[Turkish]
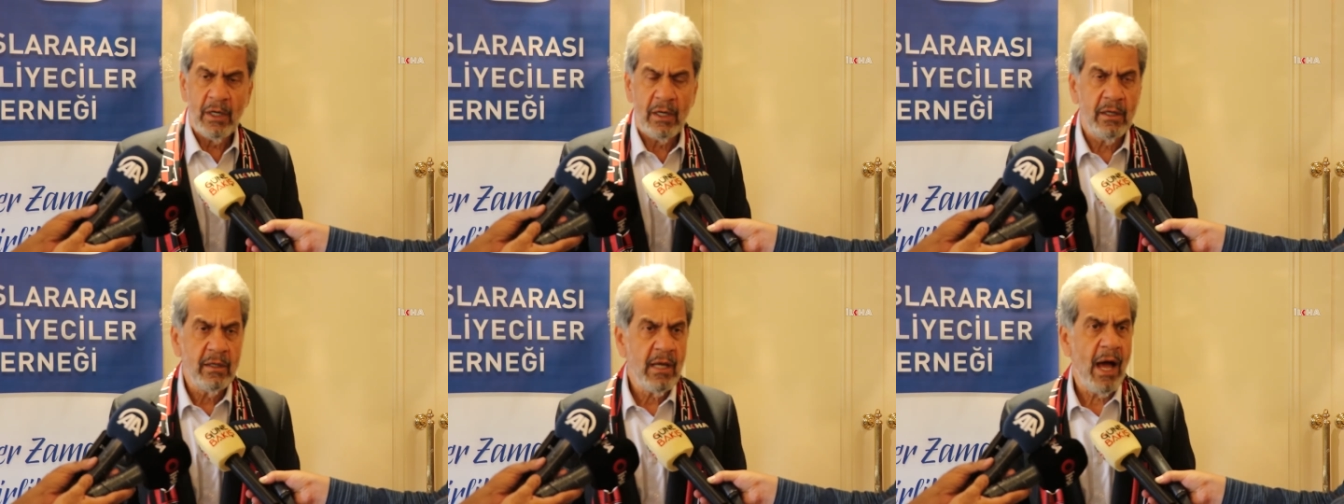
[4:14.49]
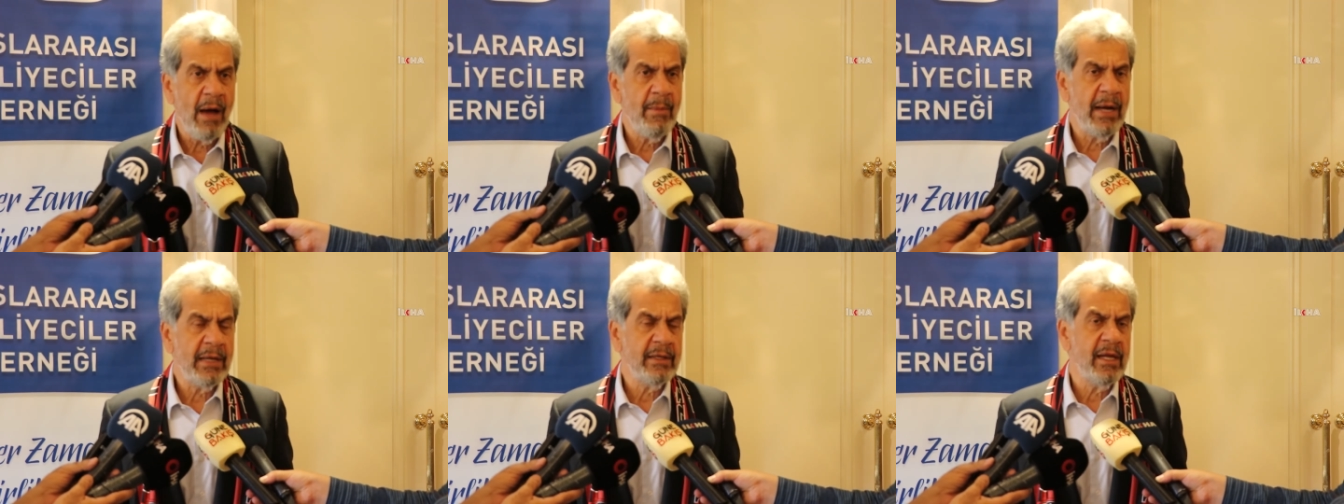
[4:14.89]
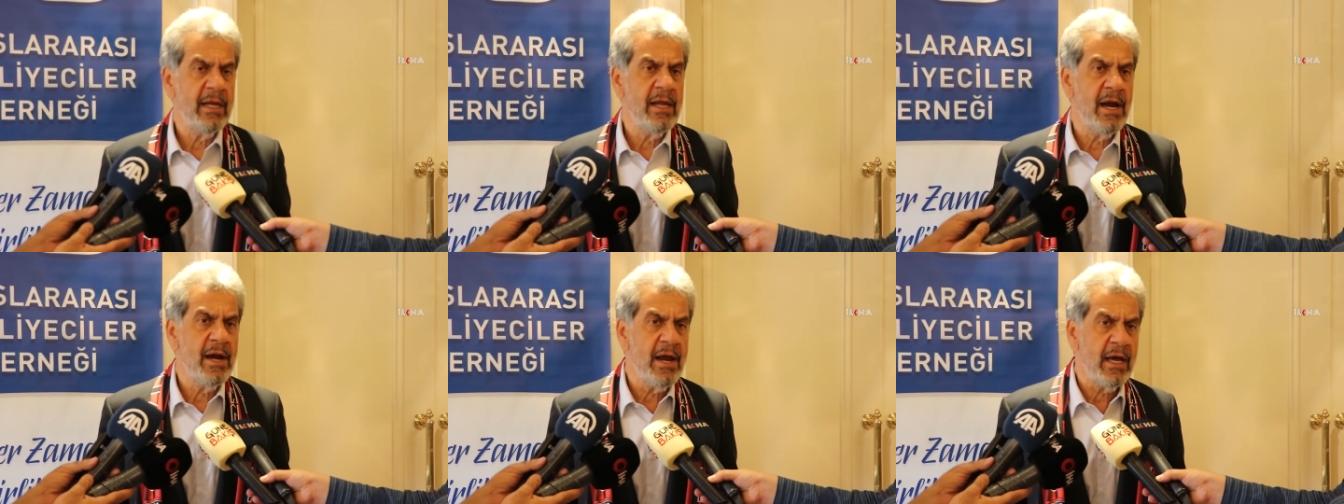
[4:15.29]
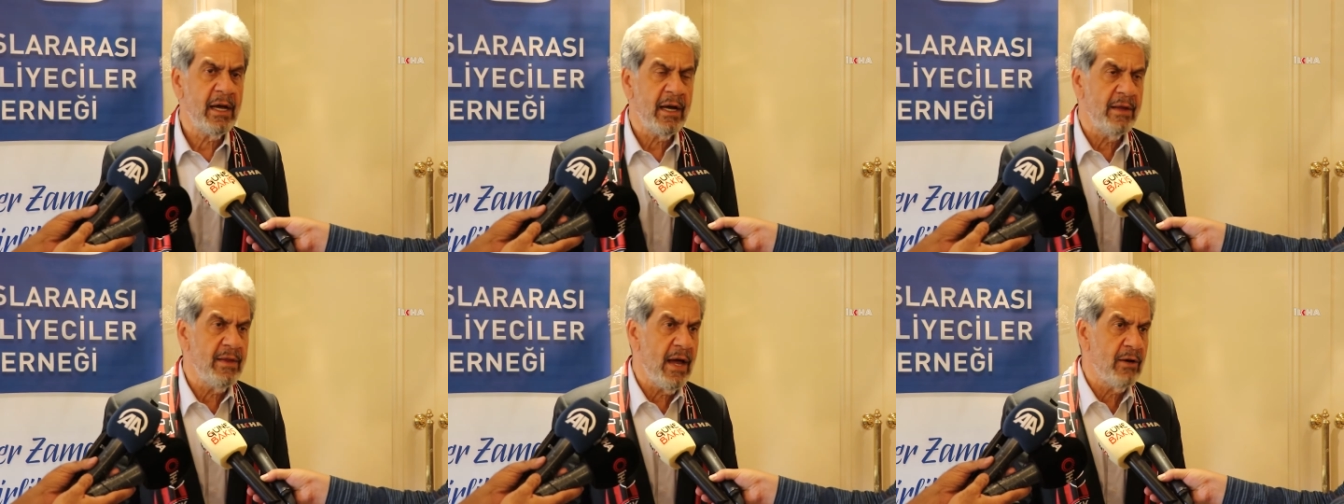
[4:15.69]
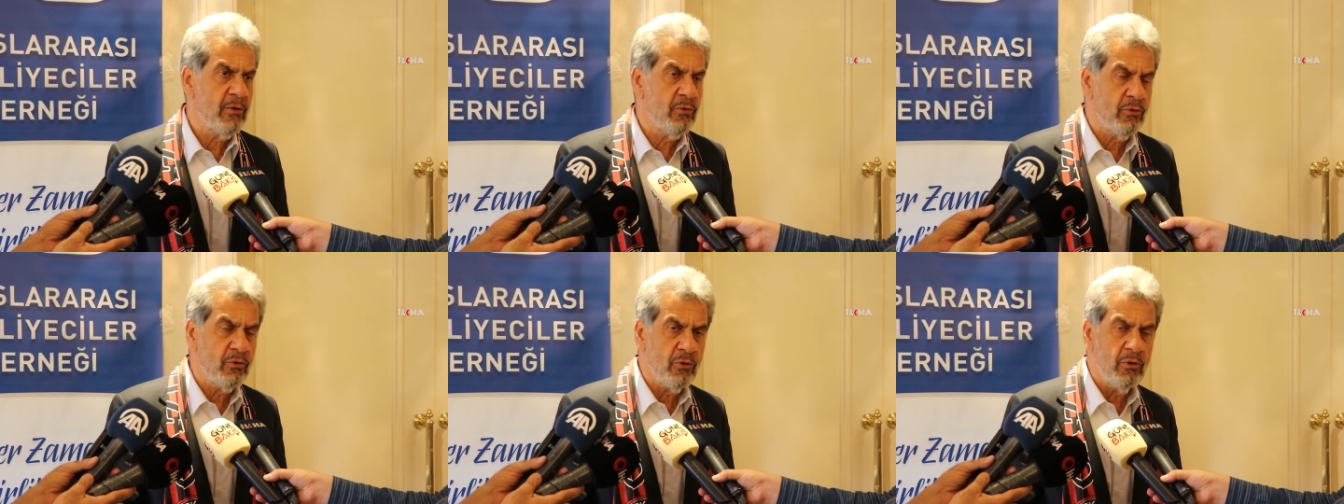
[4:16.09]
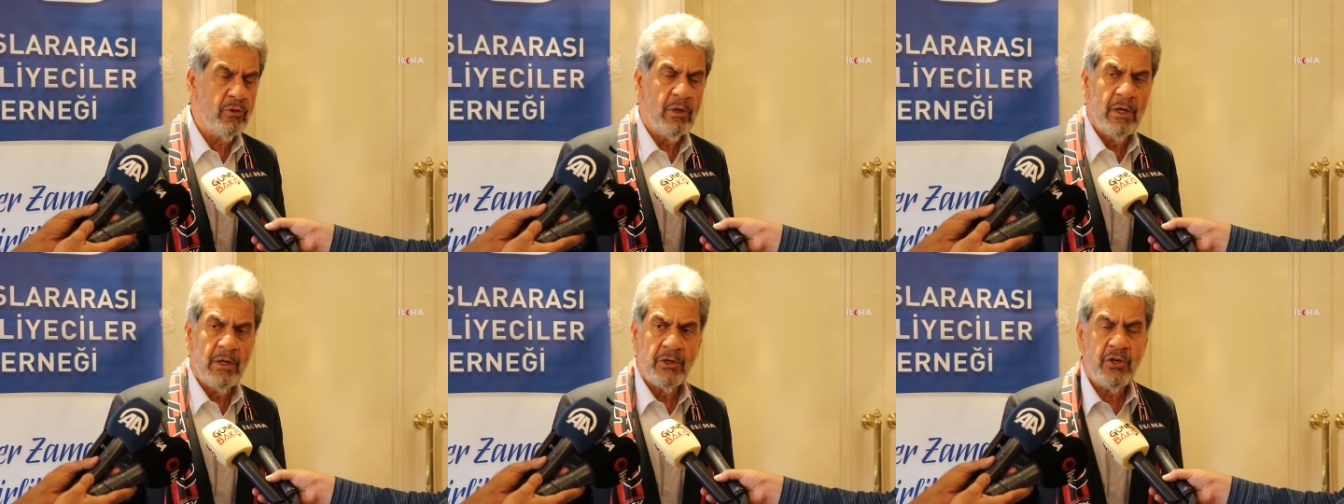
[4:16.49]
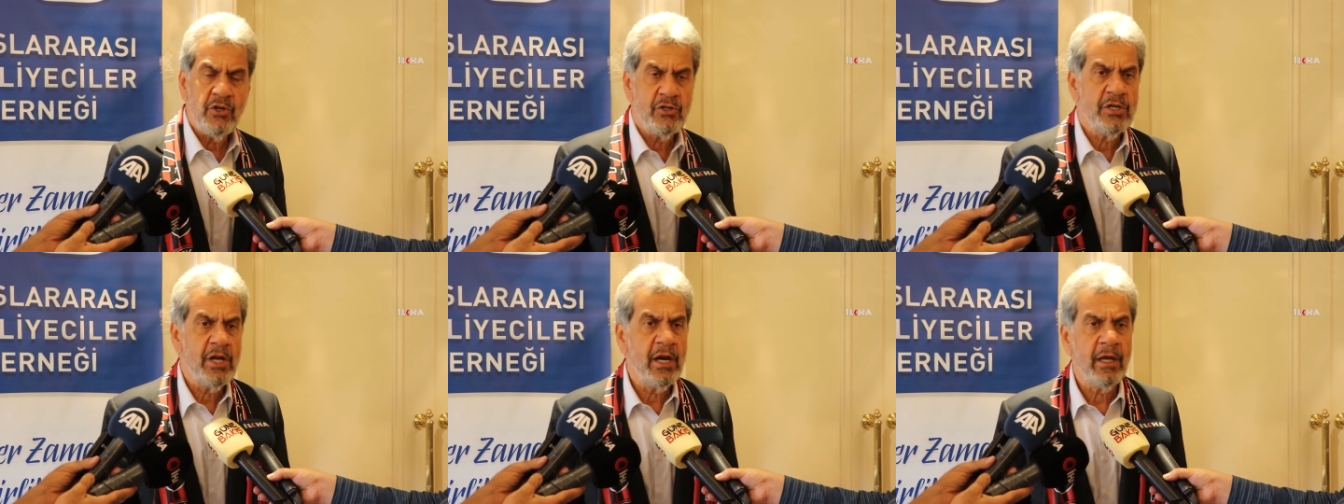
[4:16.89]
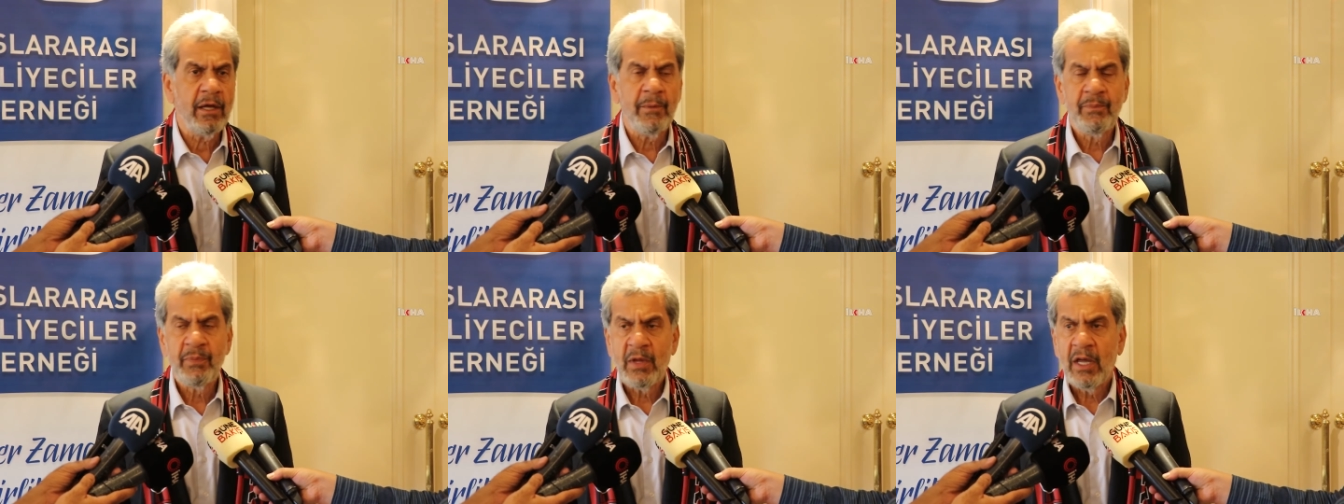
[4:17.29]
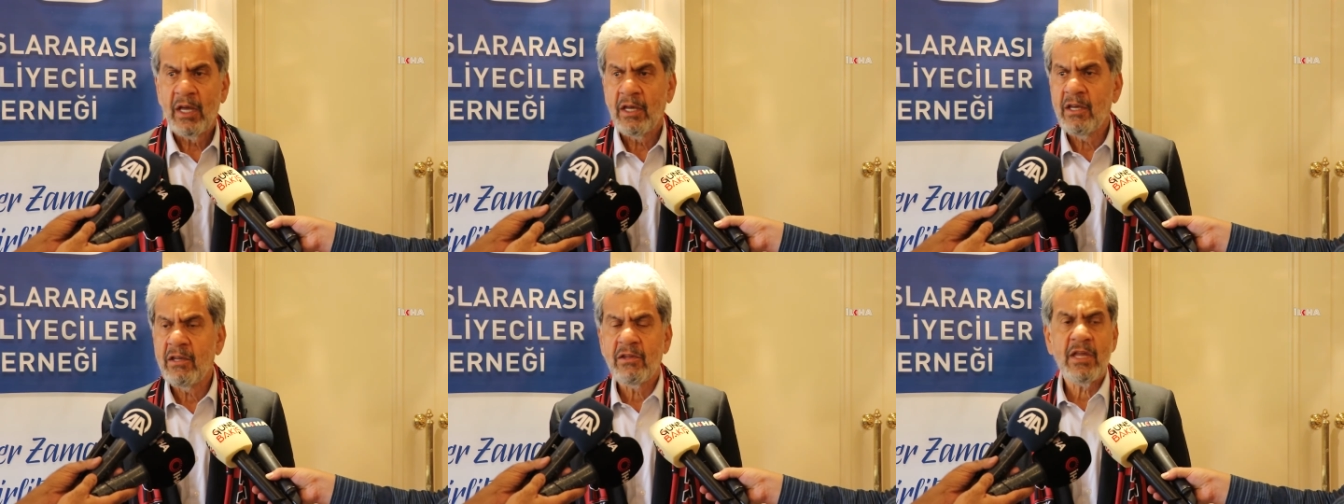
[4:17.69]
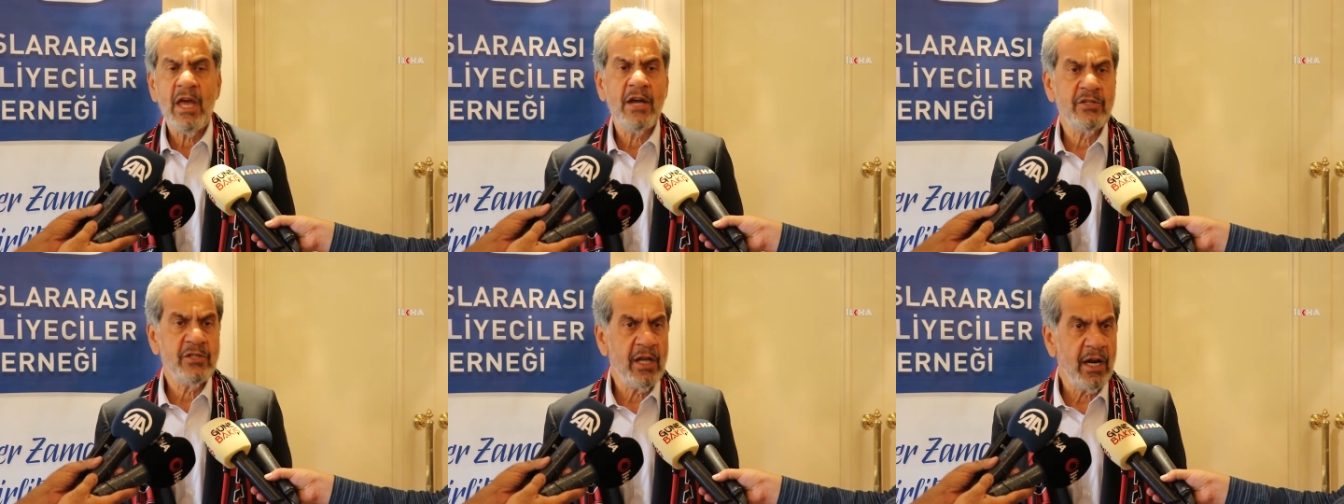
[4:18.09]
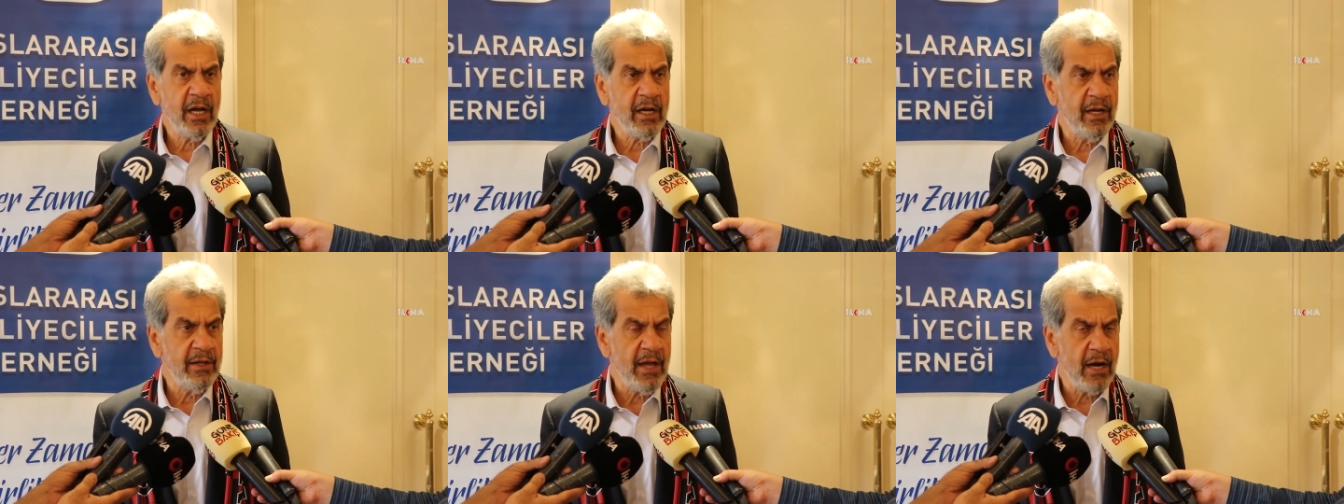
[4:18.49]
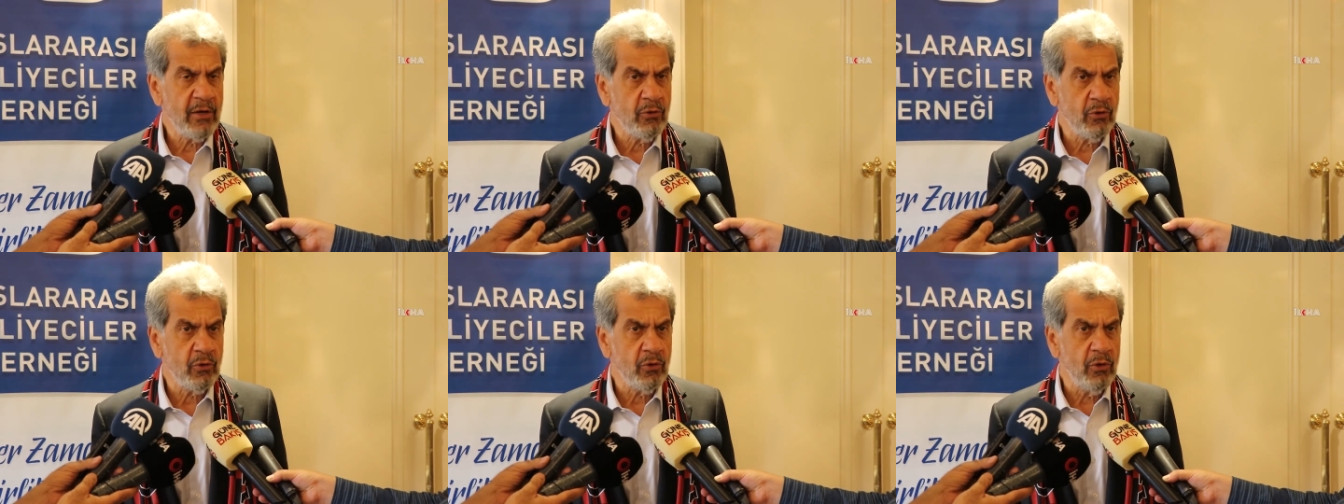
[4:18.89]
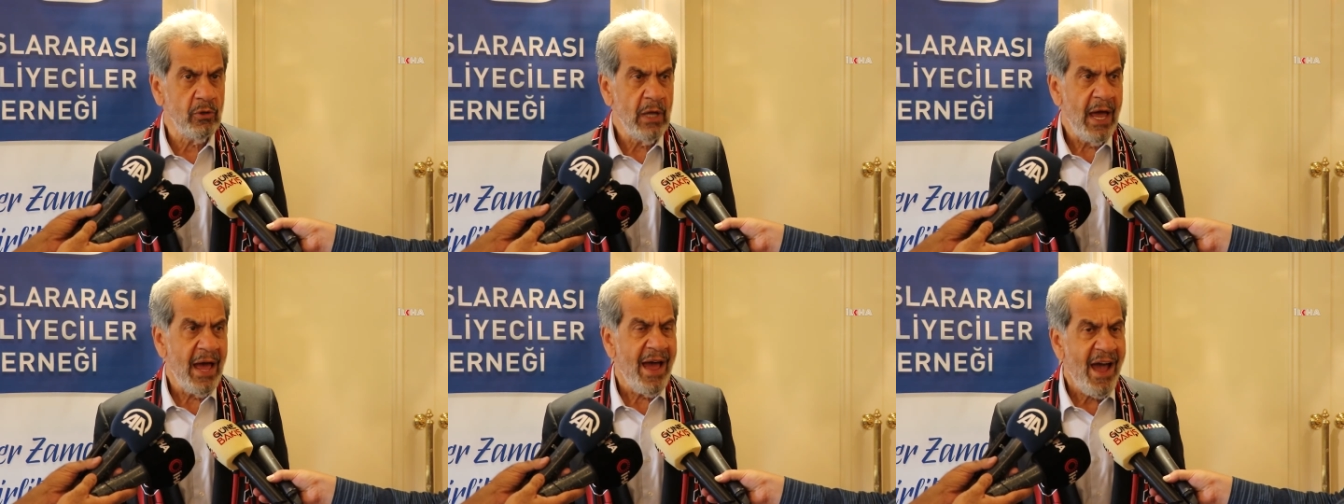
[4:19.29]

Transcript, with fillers: gıda maddelerine kadar tutun, hijyenik ihtiyaçlara kadar tutun.